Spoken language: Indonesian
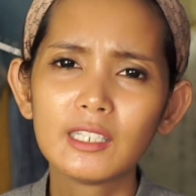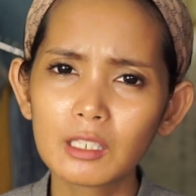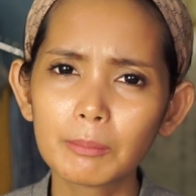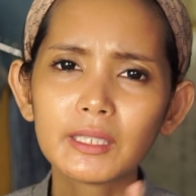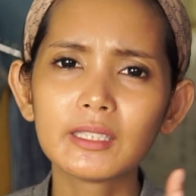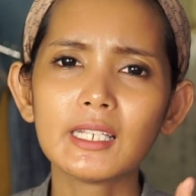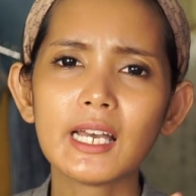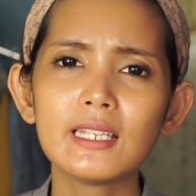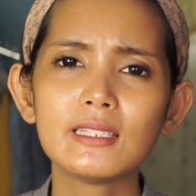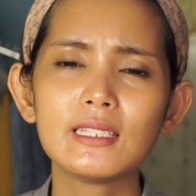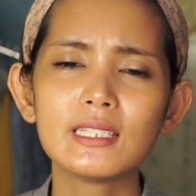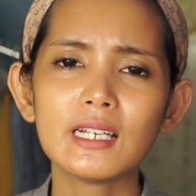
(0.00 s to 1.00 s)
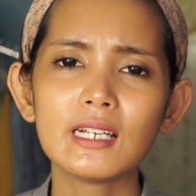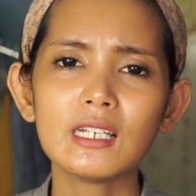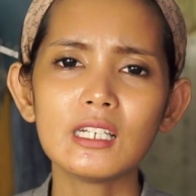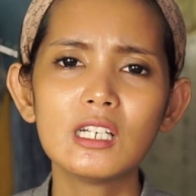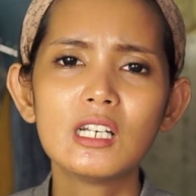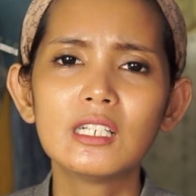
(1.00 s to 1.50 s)
nikmatin
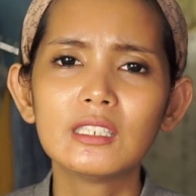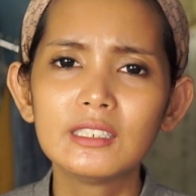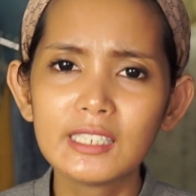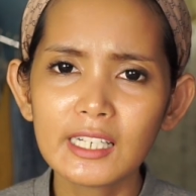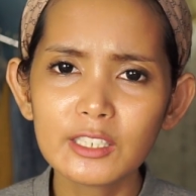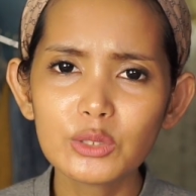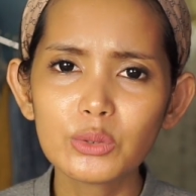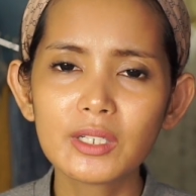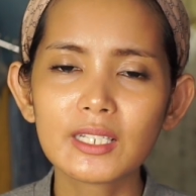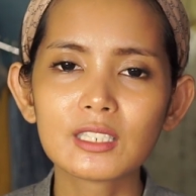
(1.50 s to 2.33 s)
aja dan juga